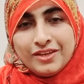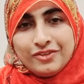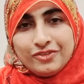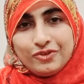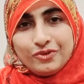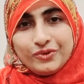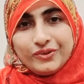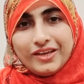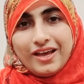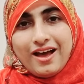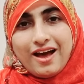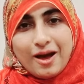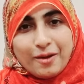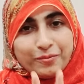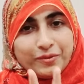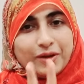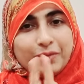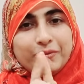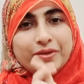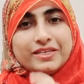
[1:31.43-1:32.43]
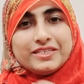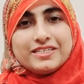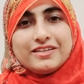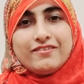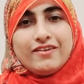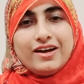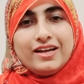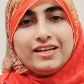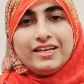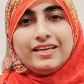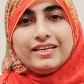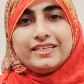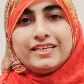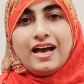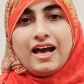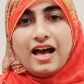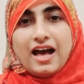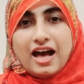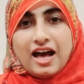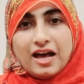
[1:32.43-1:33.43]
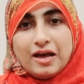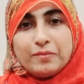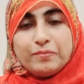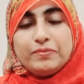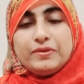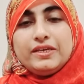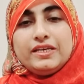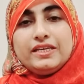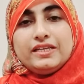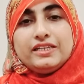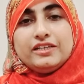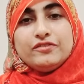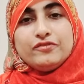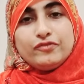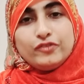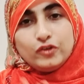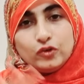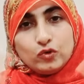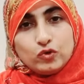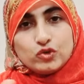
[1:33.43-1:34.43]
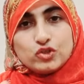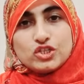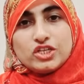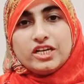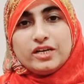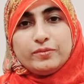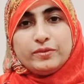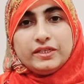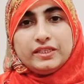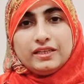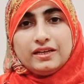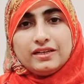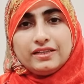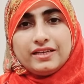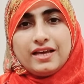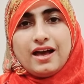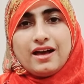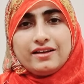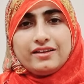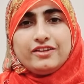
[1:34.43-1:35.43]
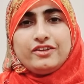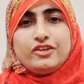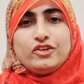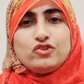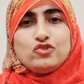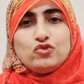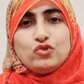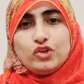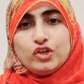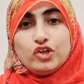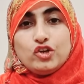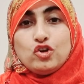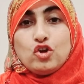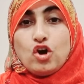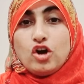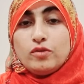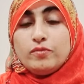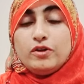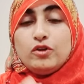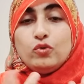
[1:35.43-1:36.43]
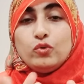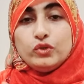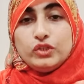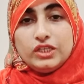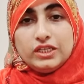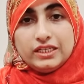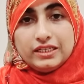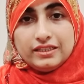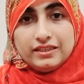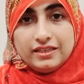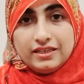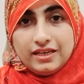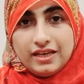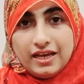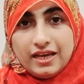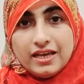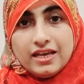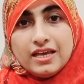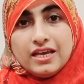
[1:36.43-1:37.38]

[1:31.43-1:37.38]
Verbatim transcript: तो क्या आपका भी ये सवाल है क्या आप भी कंफ्यूज हैं अभी तक कि आखिर ये शुगर नॉर्मल होती कितनी है